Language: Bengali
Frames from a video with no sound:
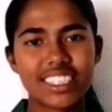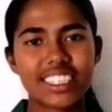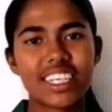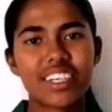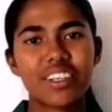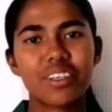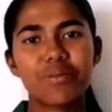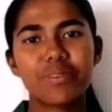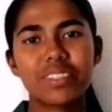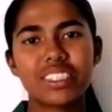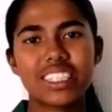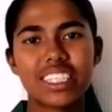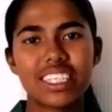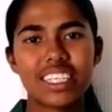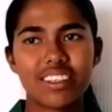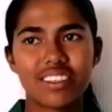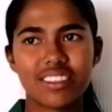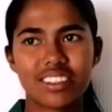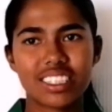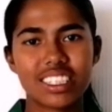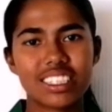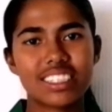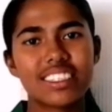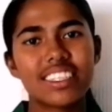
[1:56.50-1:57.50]
চেষ্টা করবো যে
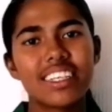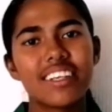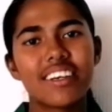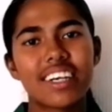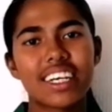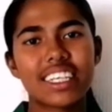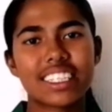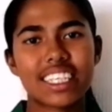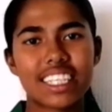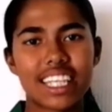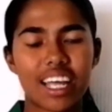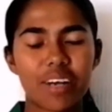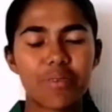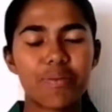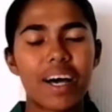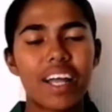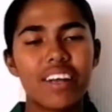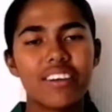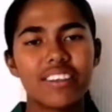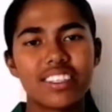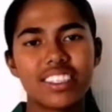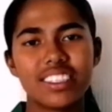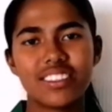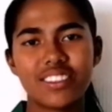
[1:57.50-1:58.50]
হচ্ছে শ্রীলঙ্কার সাথে আর
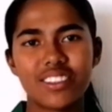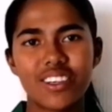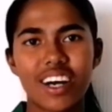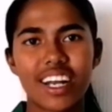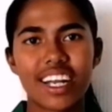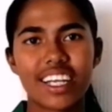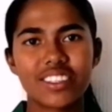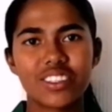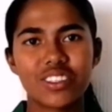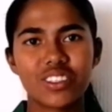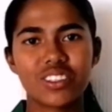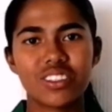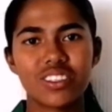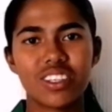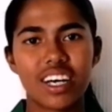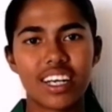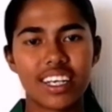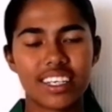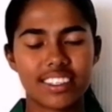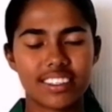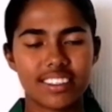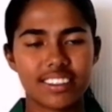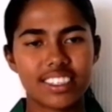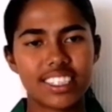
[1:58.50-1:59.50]
ভালো কিছু করার জন্য
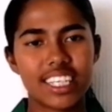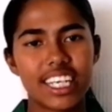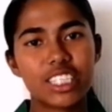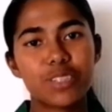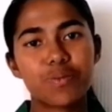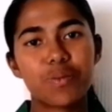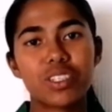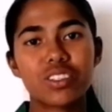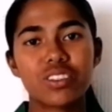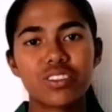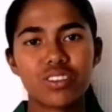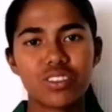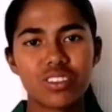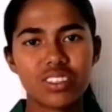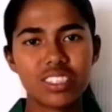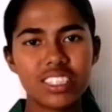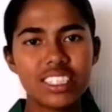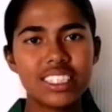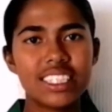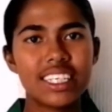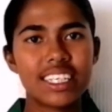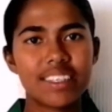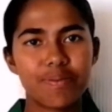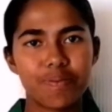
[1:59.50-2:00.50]
আর শেষ পর্যন্ত
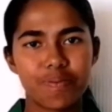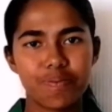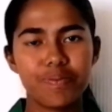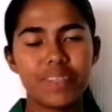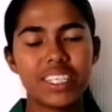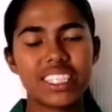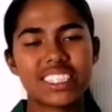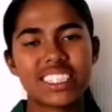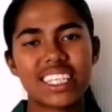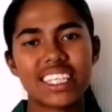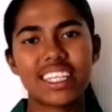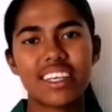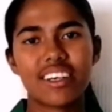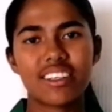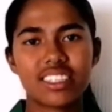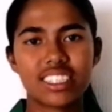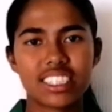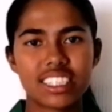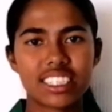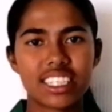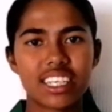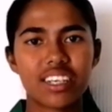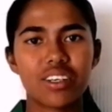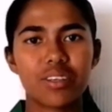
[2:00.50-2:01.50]
নিজের বেস্টটা দেওয়ার
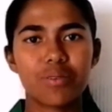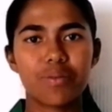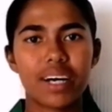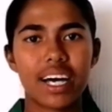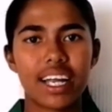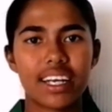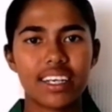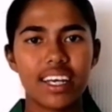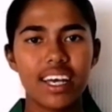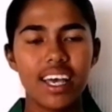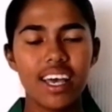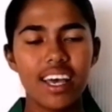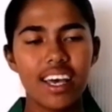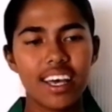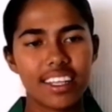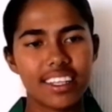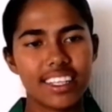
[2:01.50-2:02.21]
চেষ্টা করবো আর